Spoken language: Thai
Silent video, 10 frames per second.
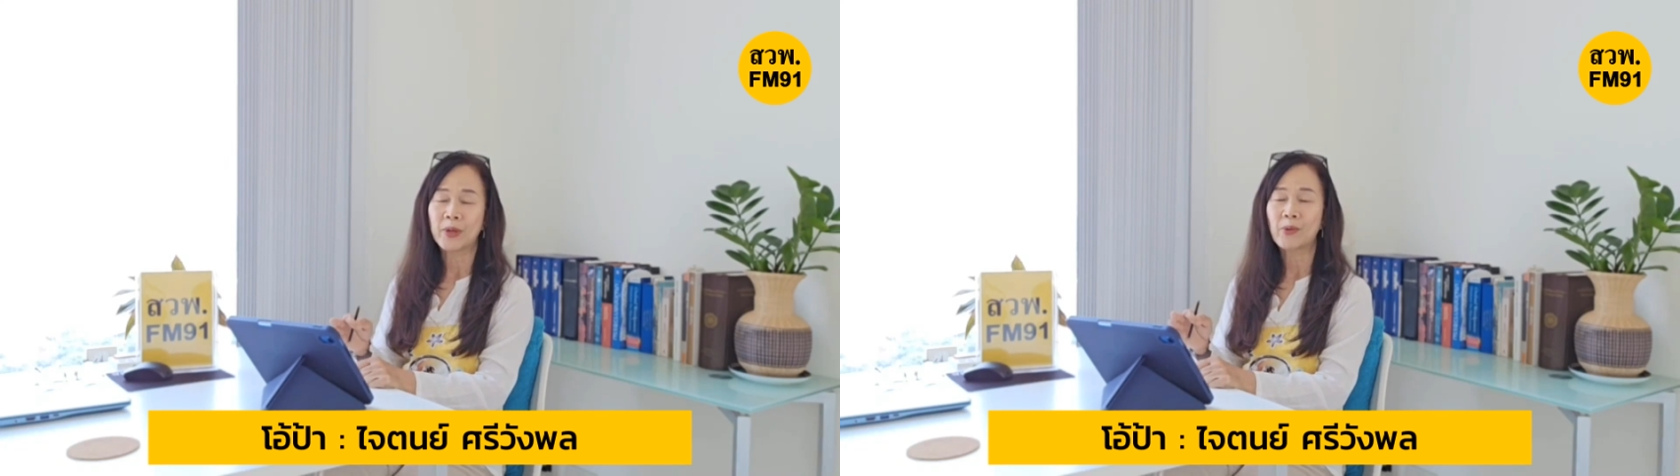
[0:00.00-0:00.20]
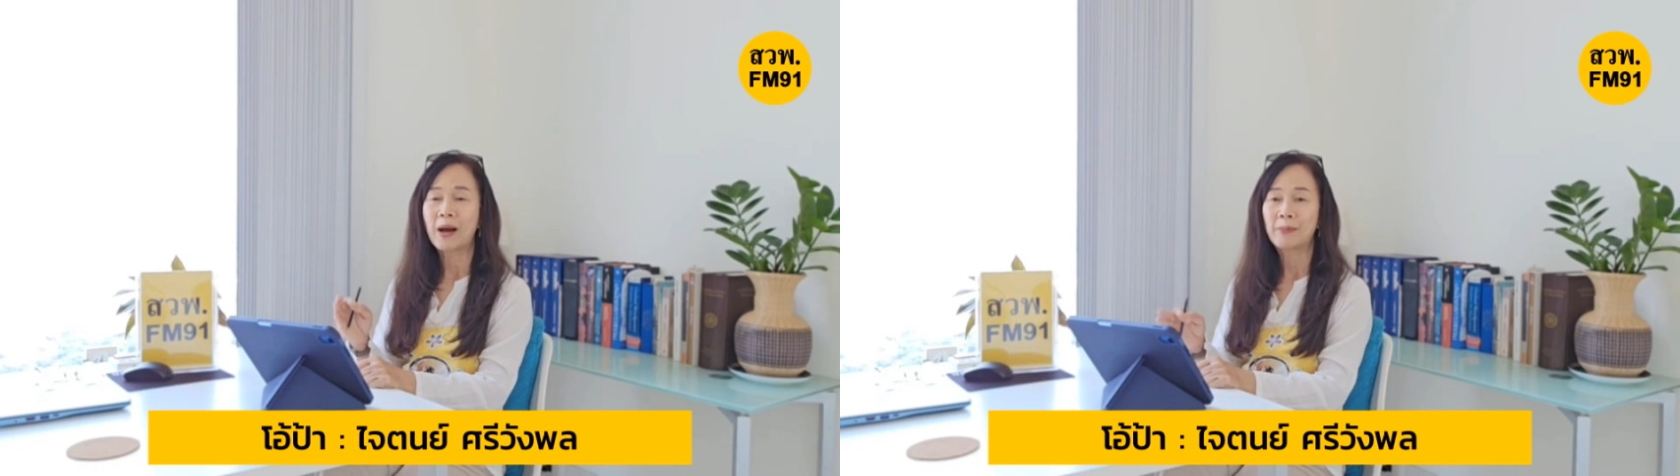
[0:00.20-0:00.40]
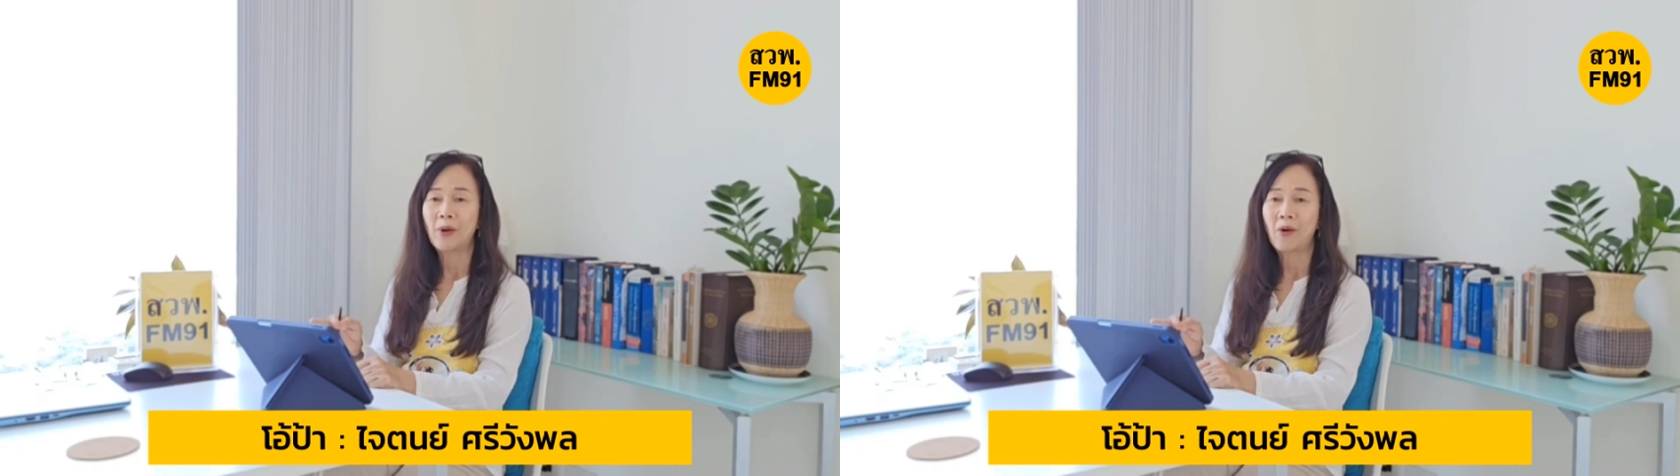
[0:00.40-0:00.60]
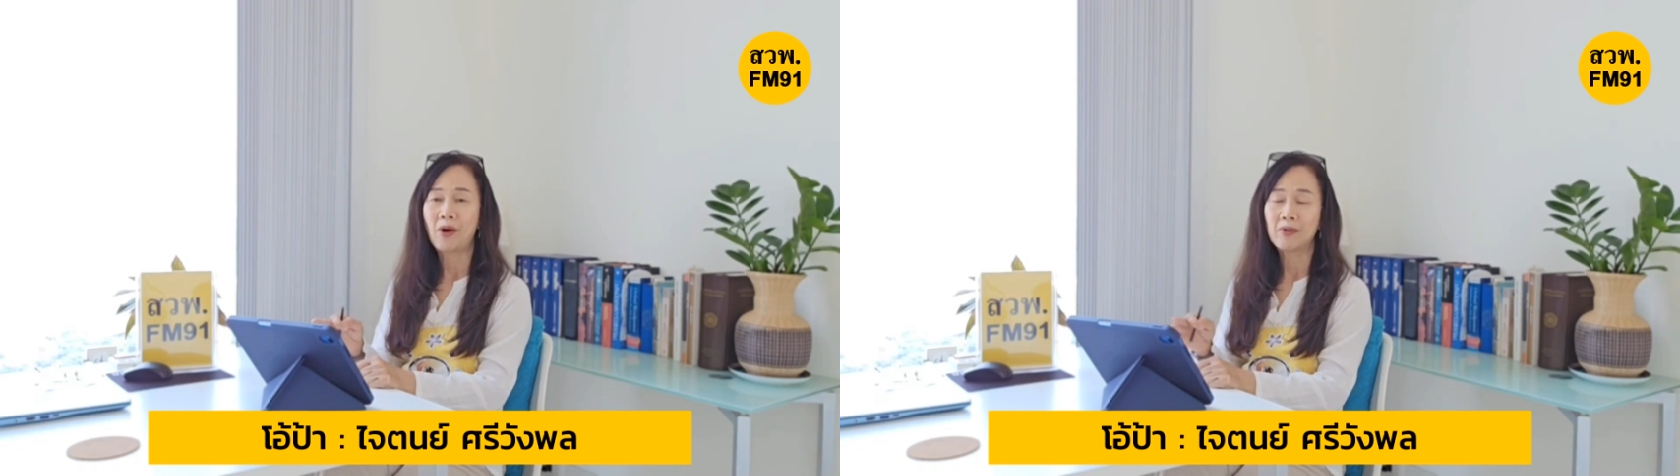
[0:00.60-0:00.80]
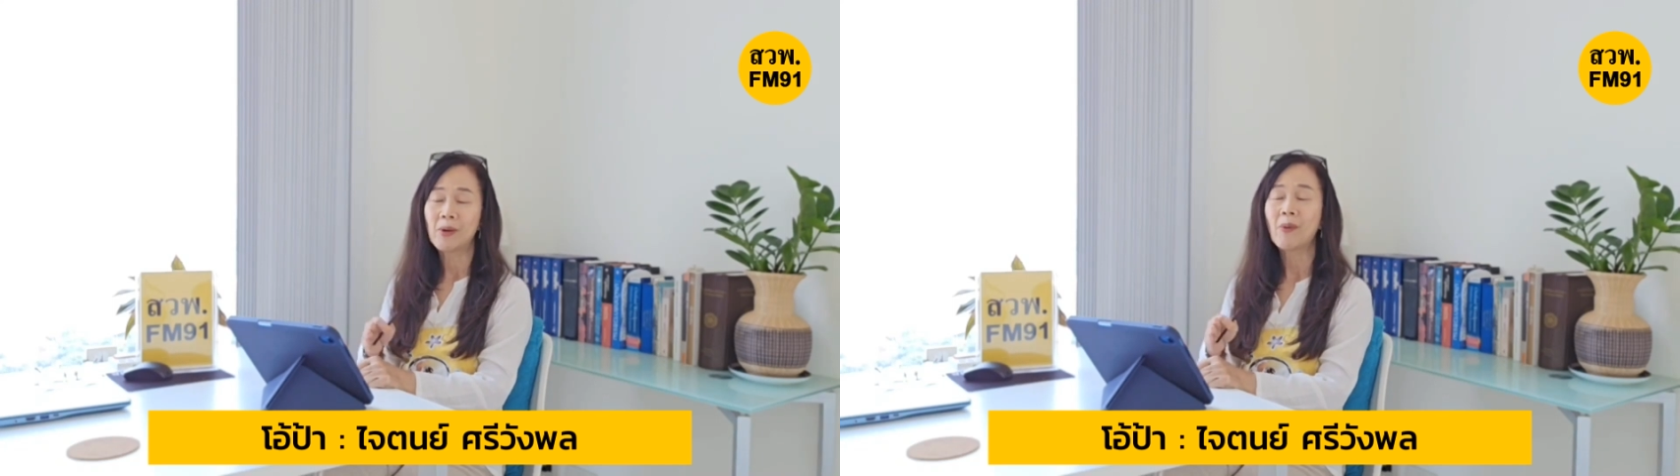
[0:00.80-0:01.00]
สวยความหล่อ
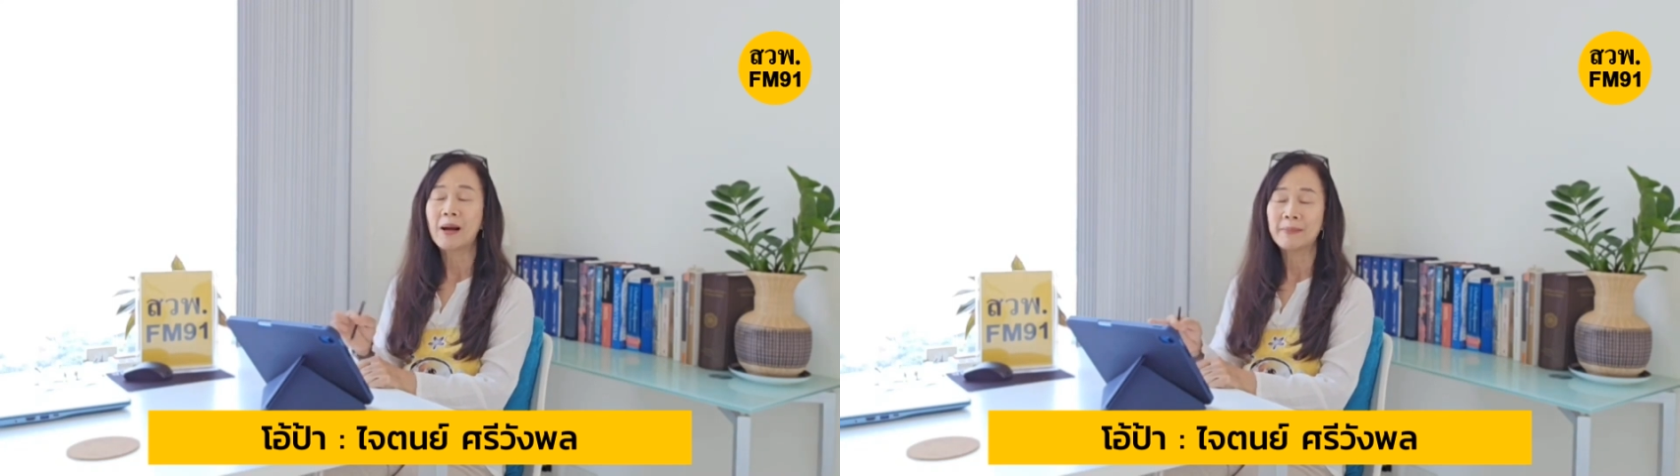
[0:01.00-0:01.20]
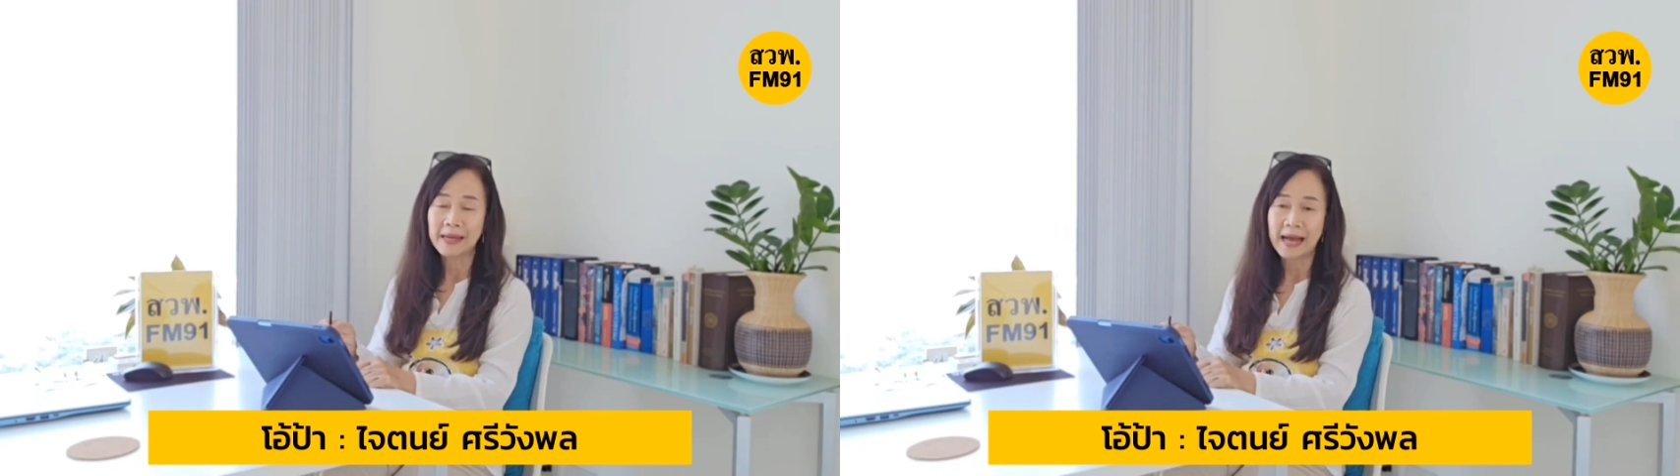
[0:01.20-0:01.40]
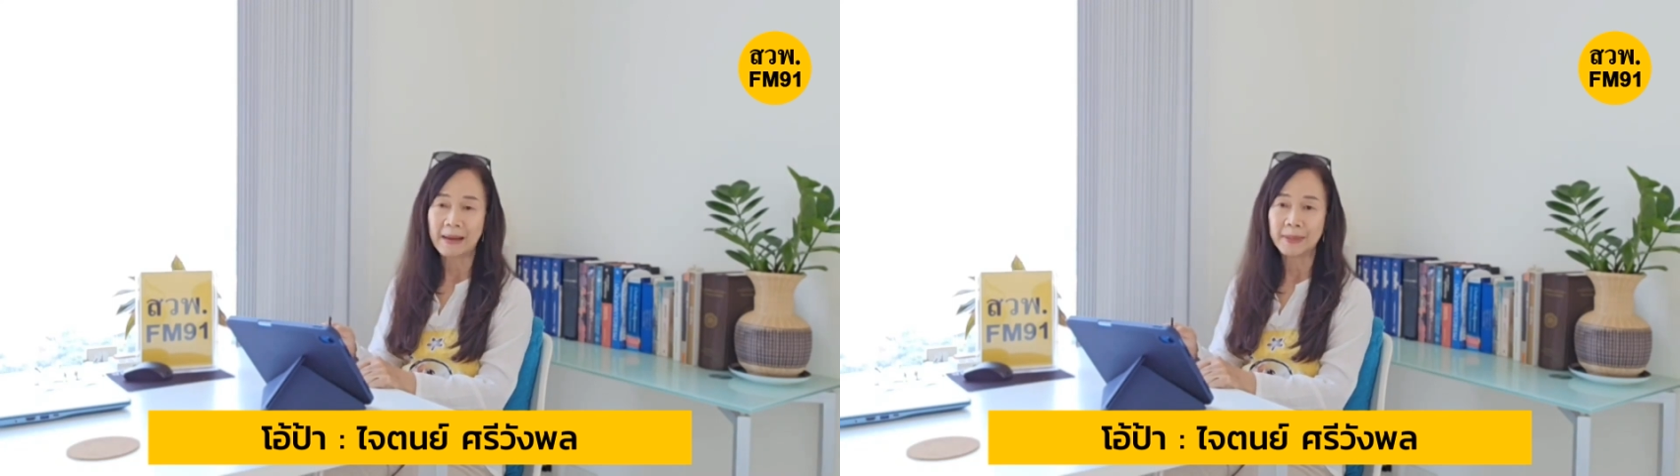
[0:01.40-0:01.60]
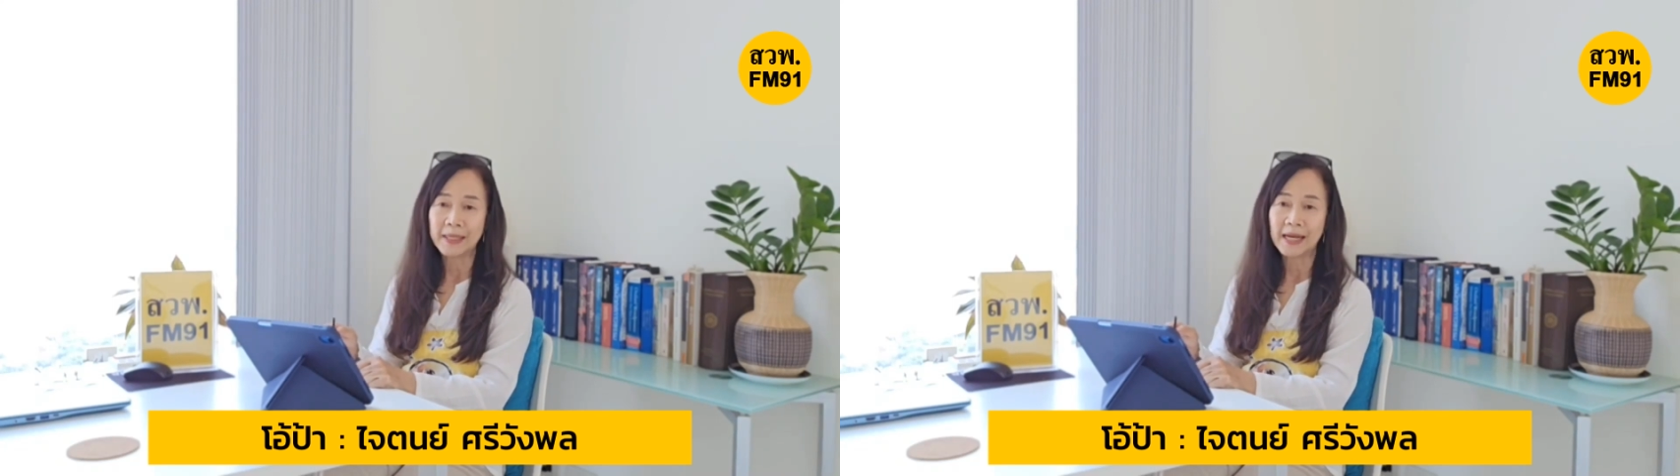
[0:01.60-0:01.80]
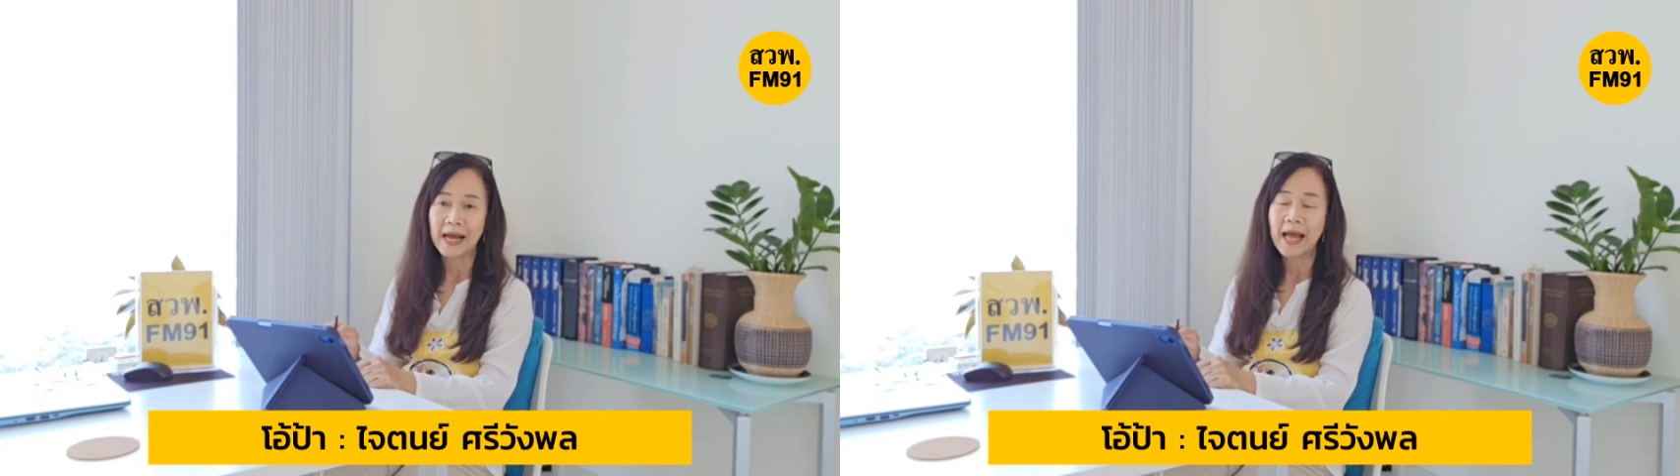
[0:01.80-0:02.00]
หรือว่าความงาม
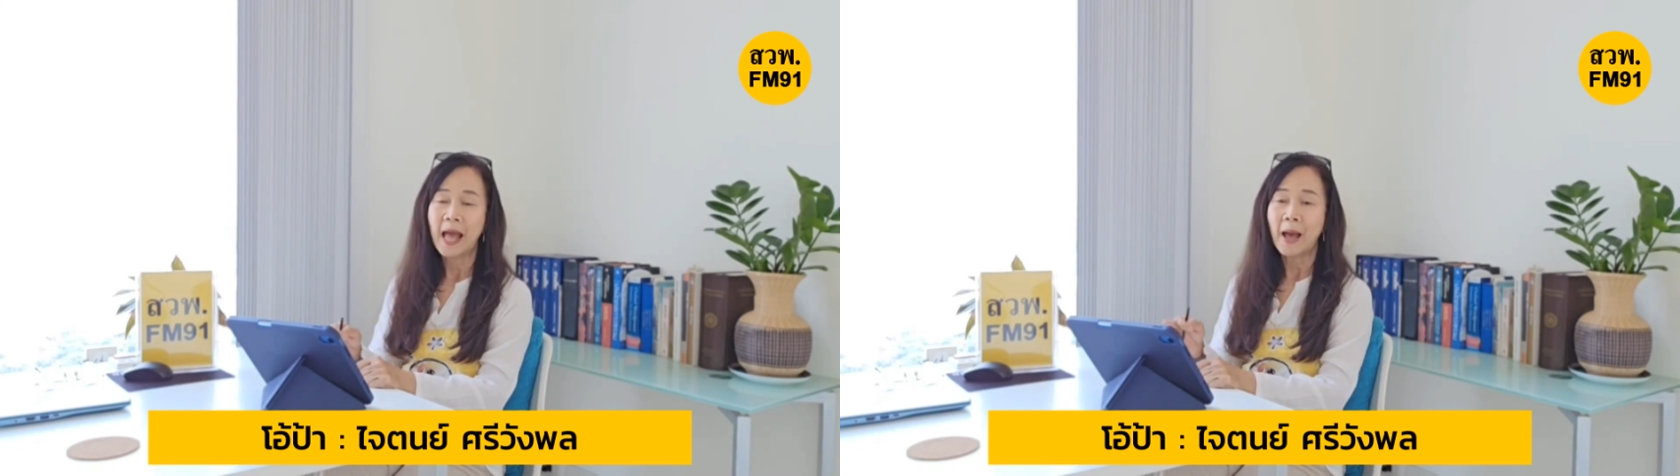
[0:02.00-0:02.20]
เนี่ยนะคะ